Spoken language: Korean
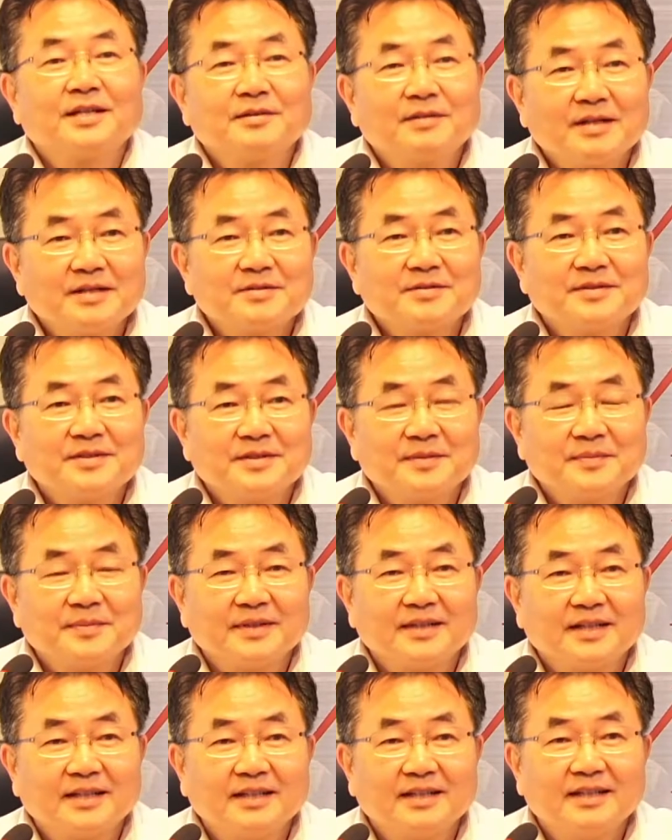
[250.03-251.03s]
할 수
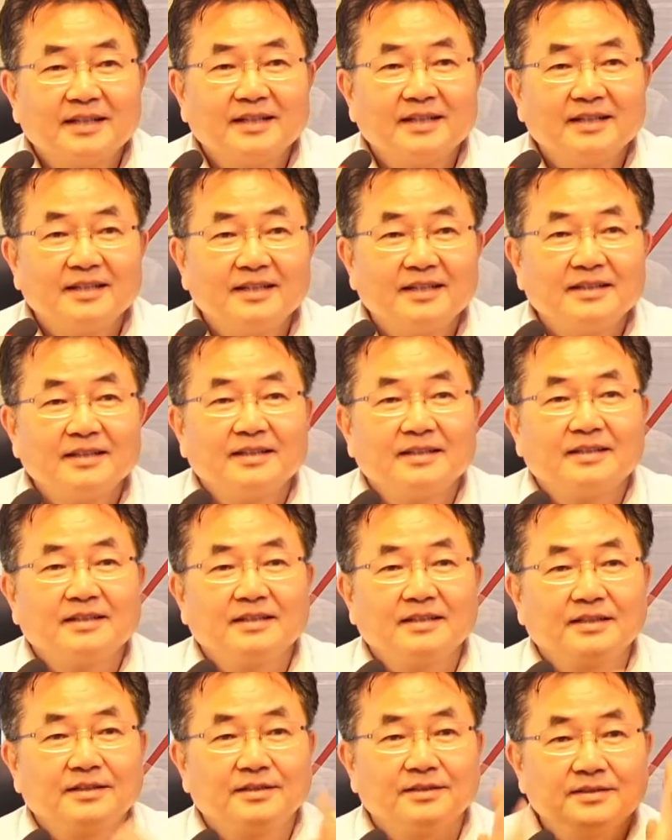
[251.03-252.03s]
있습니다.
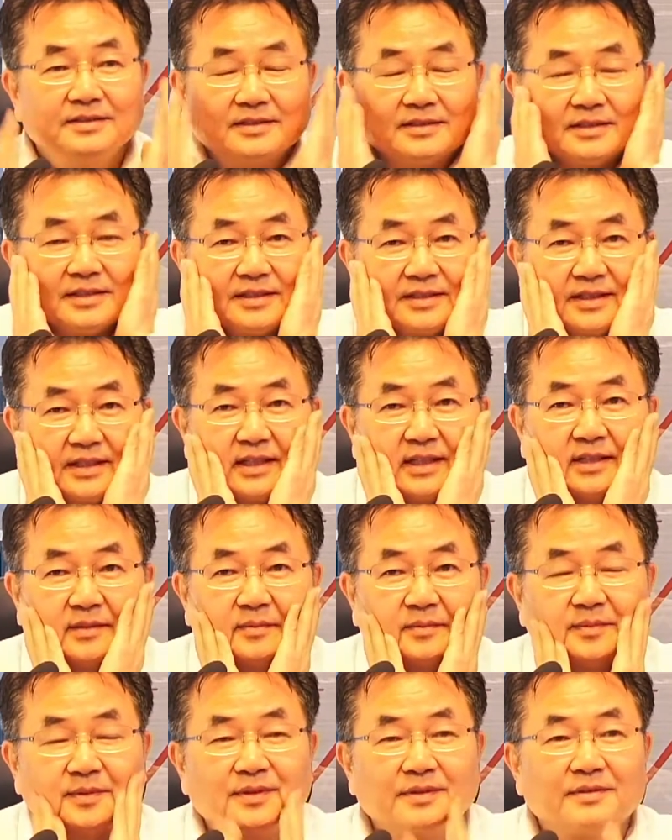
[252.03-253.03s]
이것은 이제 제가
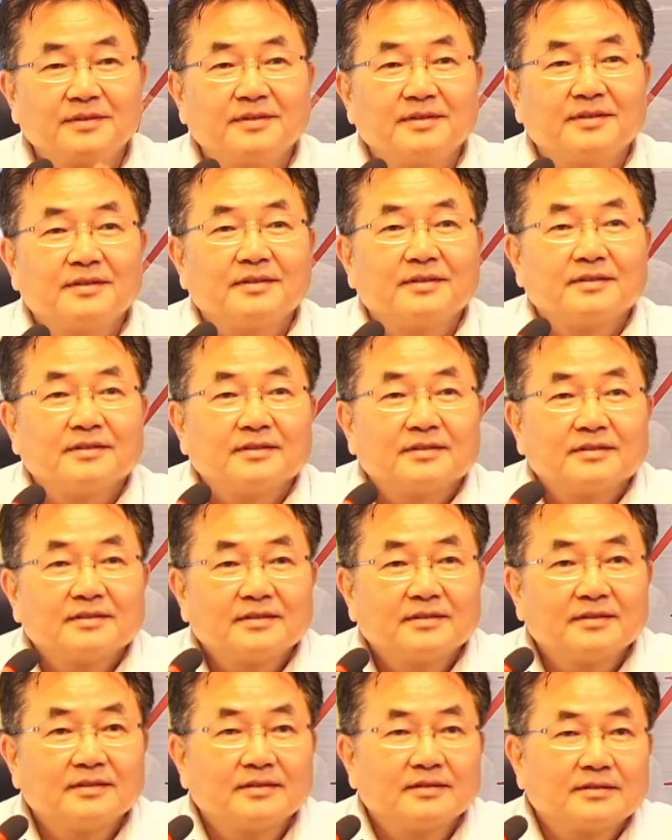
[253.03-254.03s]
뭐 어,
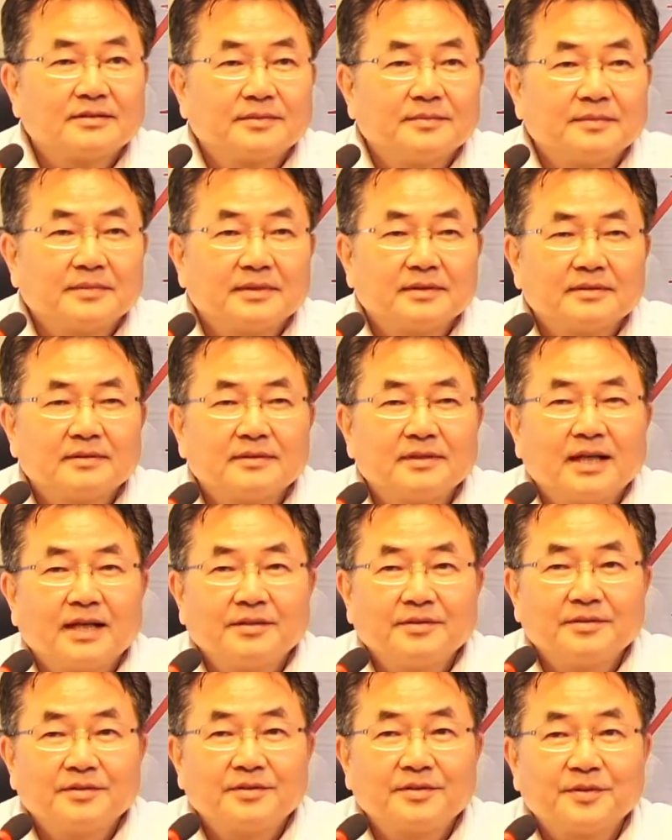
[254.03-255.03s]
좀
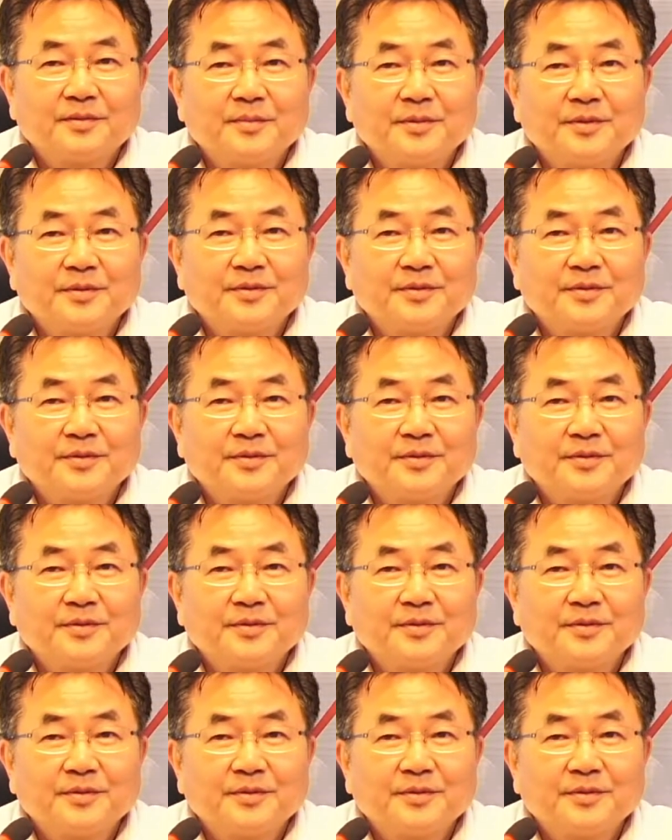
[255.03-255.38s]
나이도 들어 보이고